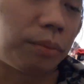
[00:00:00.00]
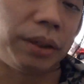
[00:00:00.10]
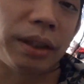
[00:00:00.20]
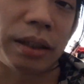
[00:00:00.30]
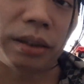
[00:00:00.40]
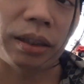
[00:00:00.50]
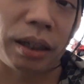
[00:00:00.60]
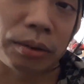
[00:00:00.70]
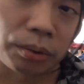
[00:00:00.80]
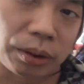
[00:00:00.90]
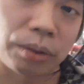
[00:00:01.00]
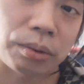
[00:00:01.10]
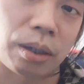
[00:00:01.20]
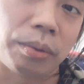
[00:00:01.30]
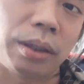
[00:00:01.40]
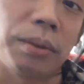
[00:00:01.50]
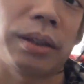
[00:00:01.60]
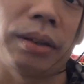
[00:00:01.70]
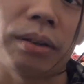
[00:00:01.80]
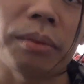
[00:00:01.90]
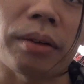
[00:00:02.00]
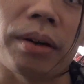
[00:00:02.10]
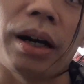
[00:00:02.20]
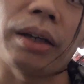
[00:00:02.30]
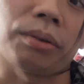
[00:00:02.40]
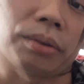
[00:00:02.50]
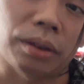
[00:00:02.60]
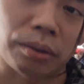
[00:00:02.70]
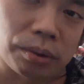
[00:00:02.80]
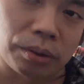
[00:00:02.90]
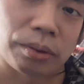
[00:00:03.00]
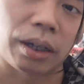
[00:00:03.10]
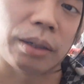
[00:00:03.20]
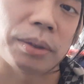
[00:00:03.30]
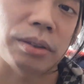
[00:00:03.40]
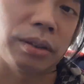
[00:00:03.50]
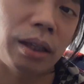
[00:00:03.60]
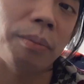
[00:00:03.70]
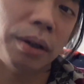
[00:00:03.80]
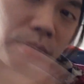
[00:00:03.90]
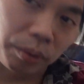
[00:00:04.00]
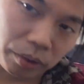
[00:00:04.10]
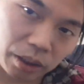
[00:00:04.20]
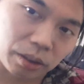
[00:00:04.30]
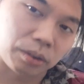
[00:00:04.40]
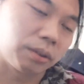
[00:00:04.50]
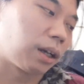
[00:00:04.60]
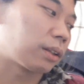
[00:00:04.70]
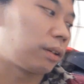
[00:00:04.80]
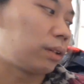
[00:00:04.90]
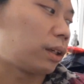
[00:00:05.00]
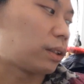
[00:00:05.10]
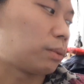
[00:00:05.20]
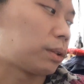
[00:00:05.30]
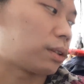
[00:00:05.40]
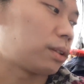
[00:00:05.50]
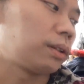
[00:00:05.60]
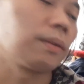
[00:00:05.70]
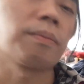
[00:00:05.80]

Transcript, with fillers: みんなね、担当の色とかも決まってる。まあまあ、アイドルなんかこういうのはありますね。電波組も確かそんなだったような気がします。